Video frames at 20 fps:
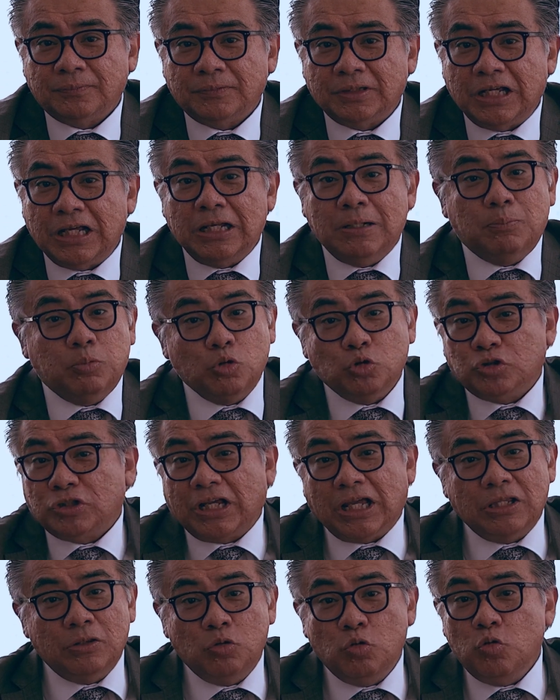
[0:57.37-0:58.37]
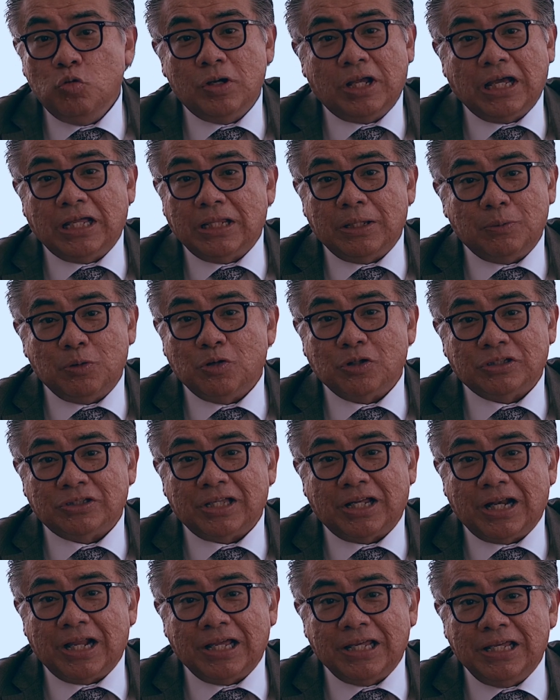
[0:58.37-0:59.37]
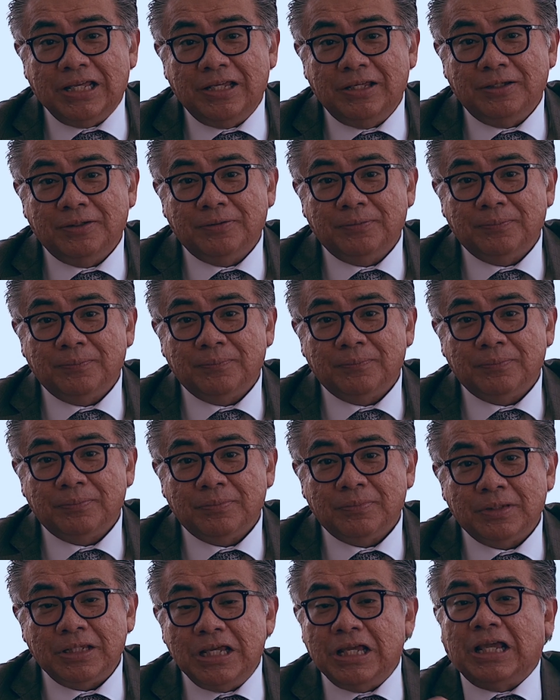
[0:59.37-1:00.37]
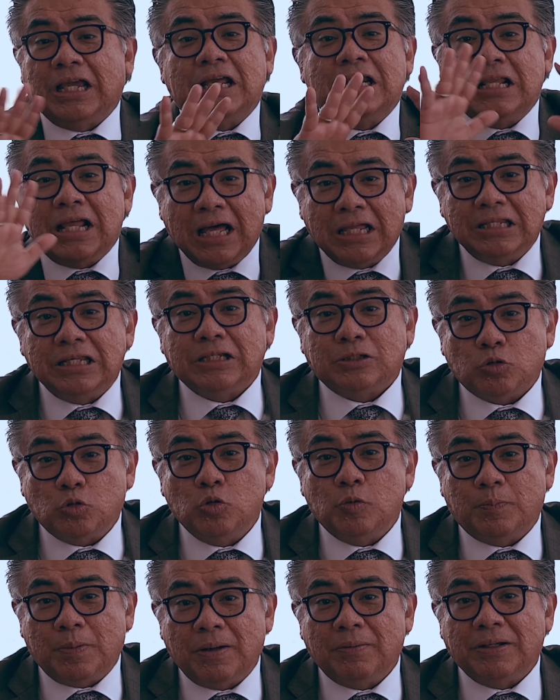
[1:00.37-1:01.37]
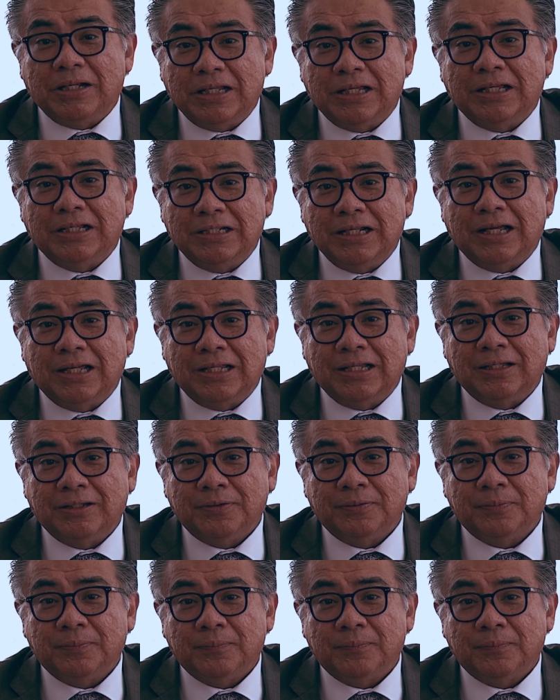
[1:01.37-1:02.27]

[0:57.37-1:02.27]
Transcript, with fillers: El bus que nunca debió estar ahí y que nadie es culpable de nada.